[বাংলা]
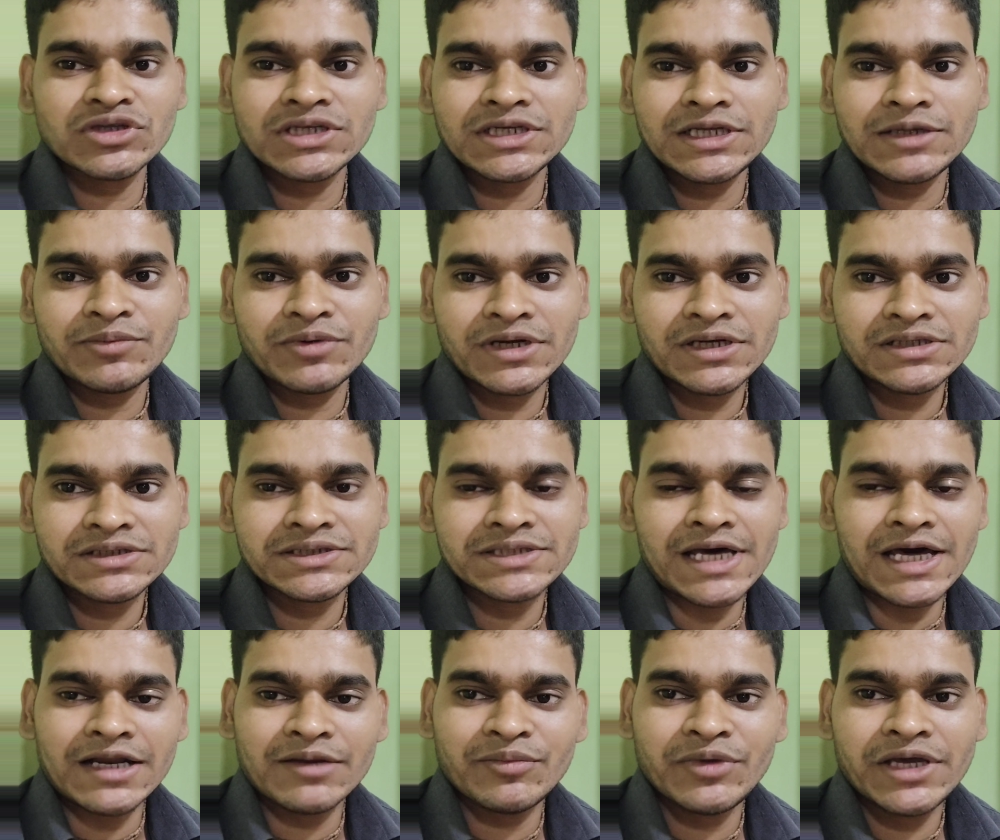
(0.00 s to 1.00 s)
মধ্যে ডিফারেন্স
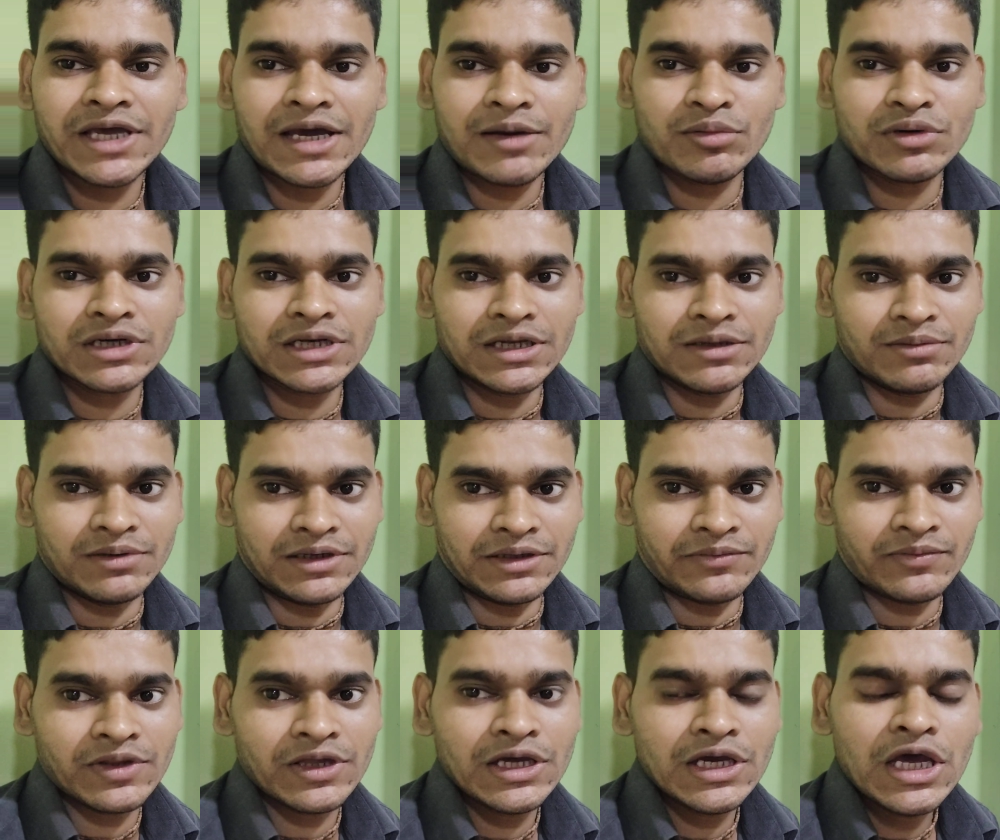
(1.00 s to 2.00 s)
সার্ভে এবং লেভেলিং
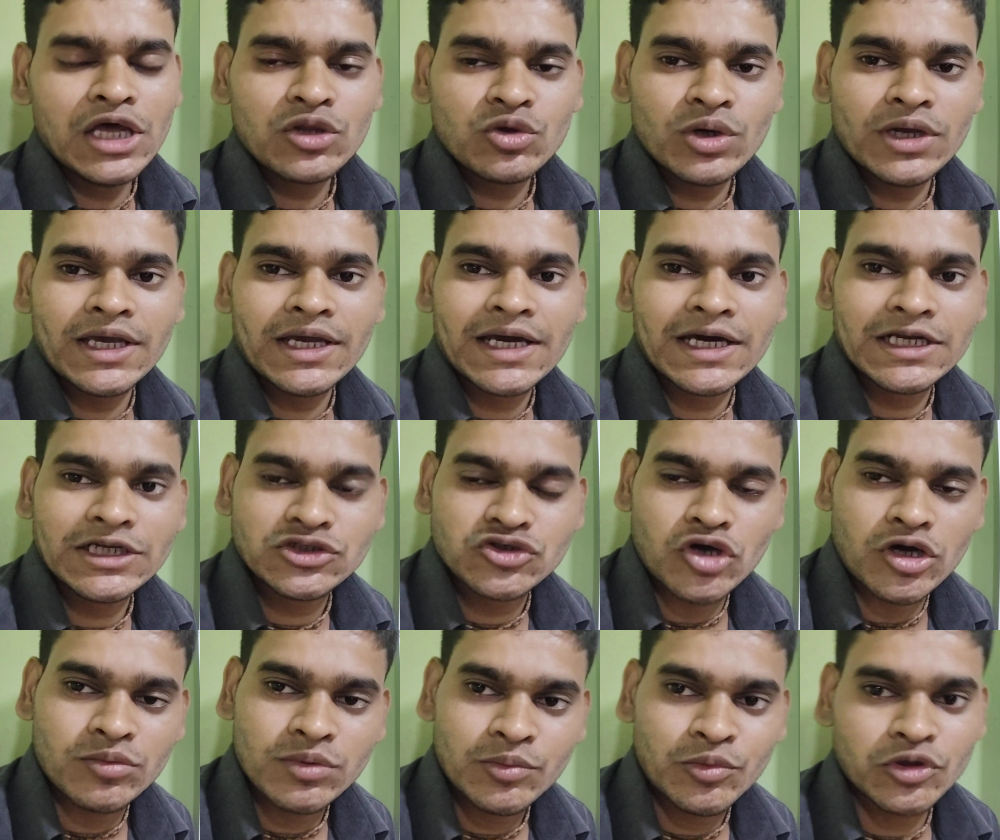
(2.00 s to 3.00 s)
তো এখানে
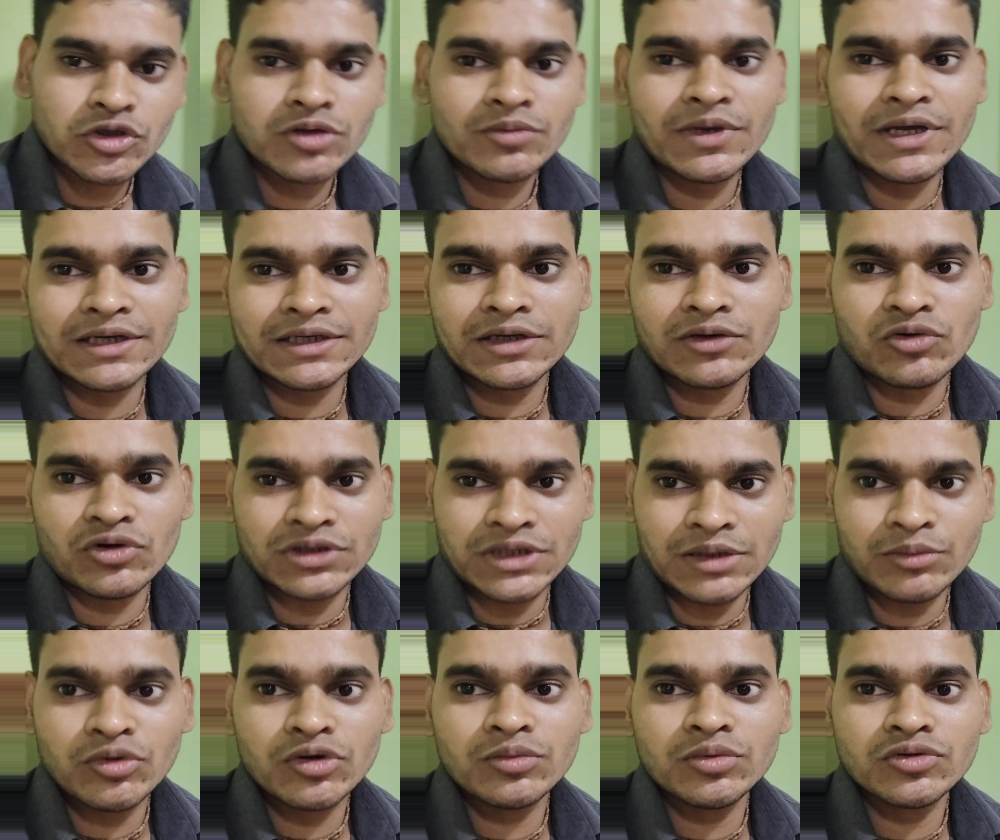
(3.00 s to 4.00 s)
সর্বপ্রথম একটা কথা
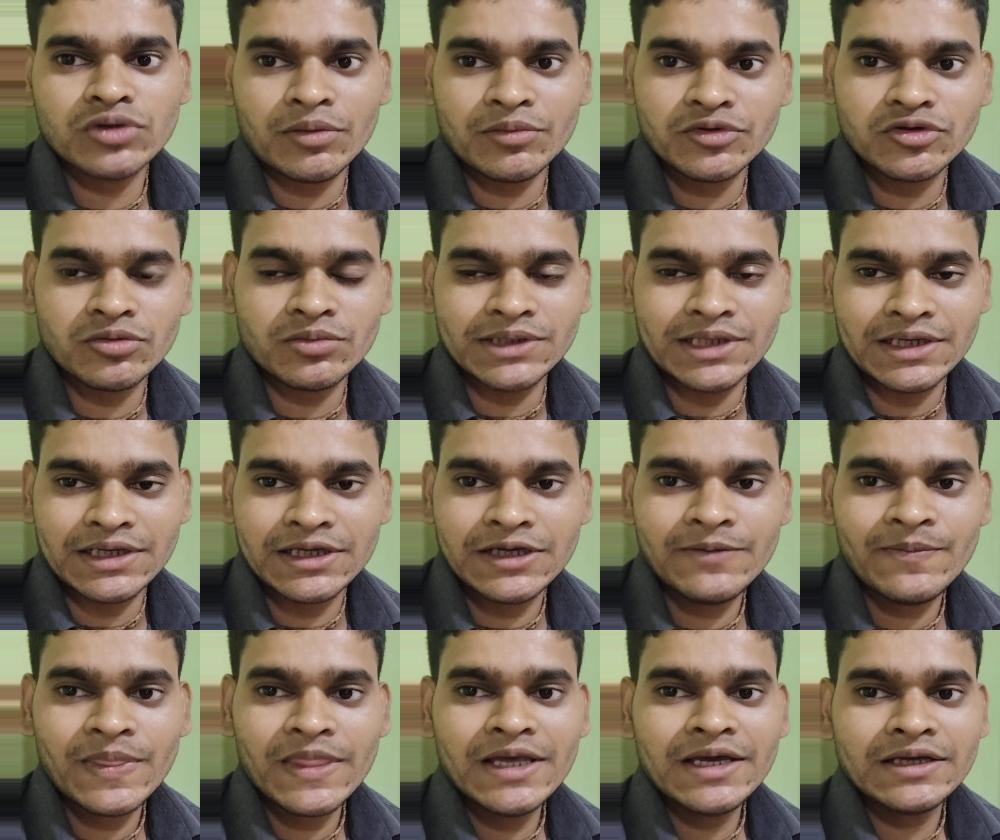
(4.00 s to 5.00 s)
বলবো আমি তোমাদেরকে
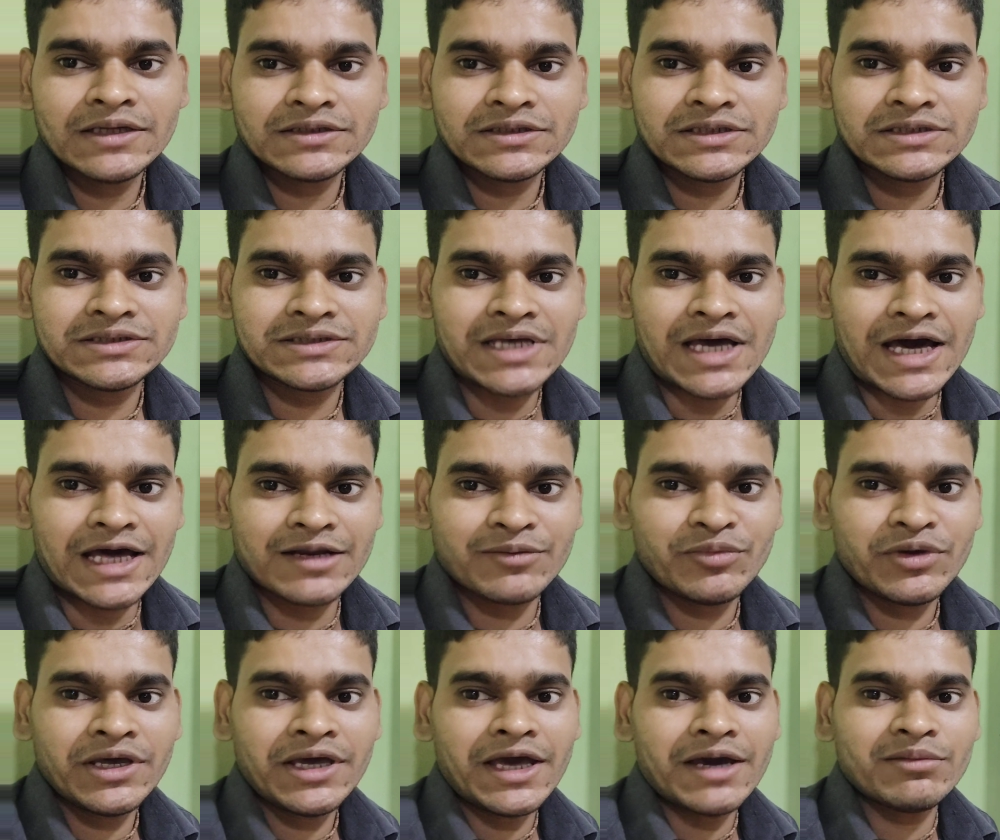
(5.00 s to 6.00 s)
যে
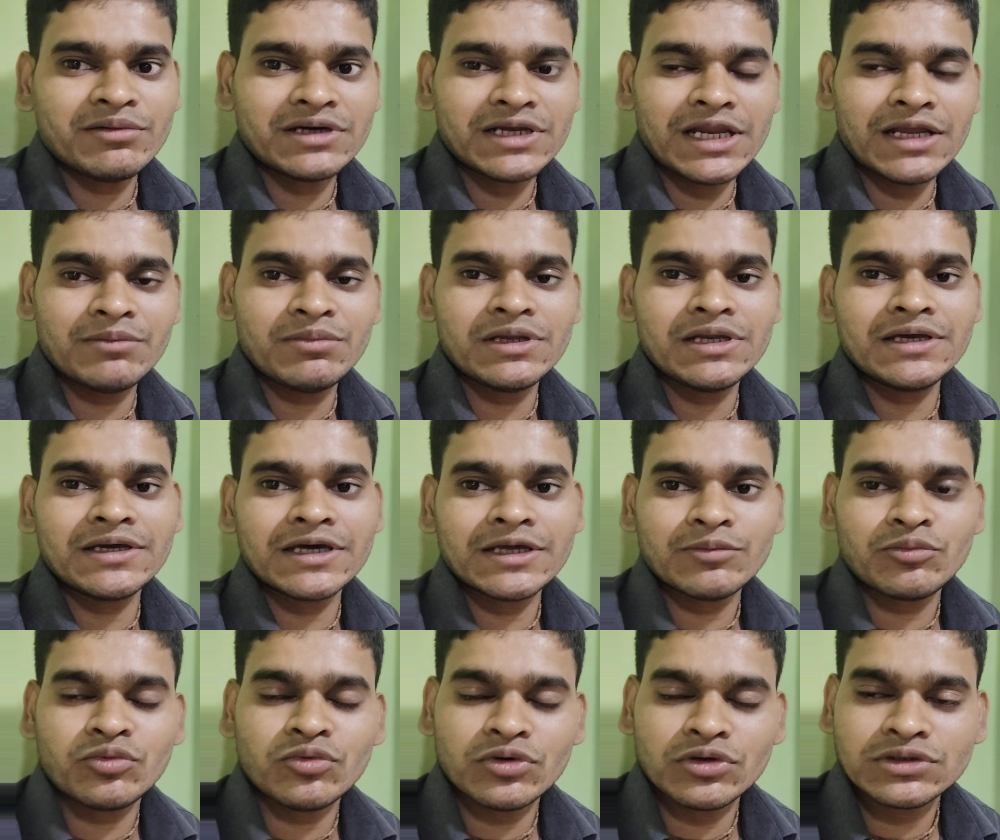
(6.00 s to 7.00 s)
সার্ভে এবং
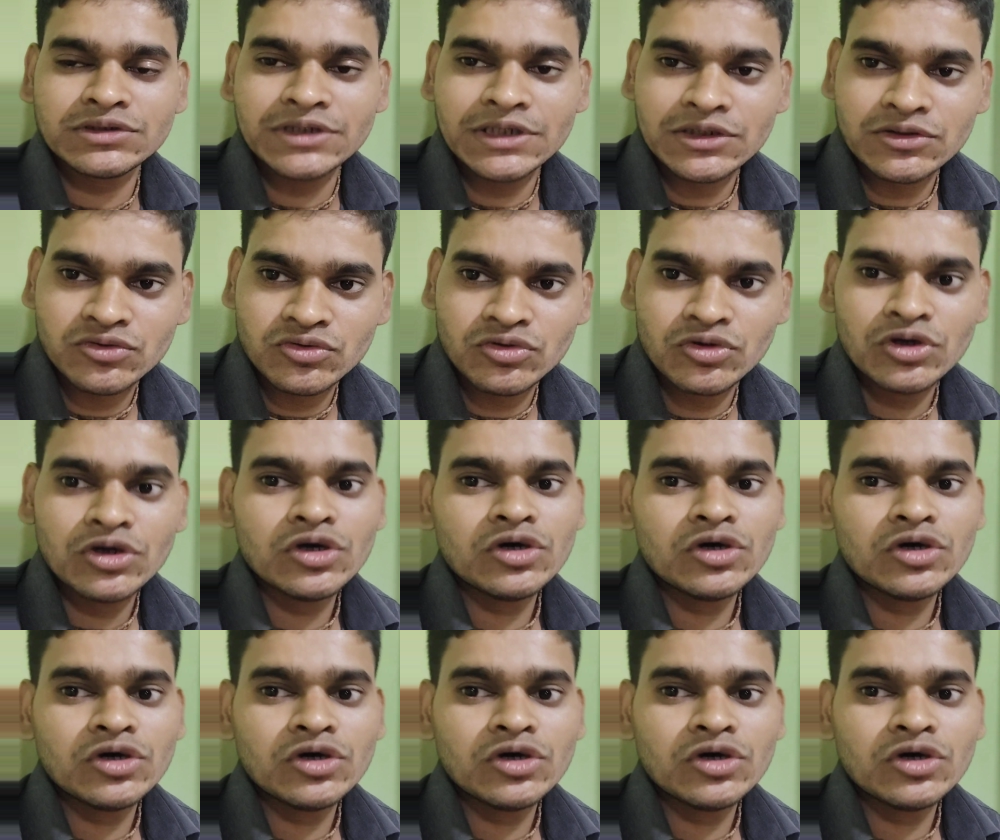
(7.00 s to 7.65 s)
লেবেলিংয়ের যেহেতু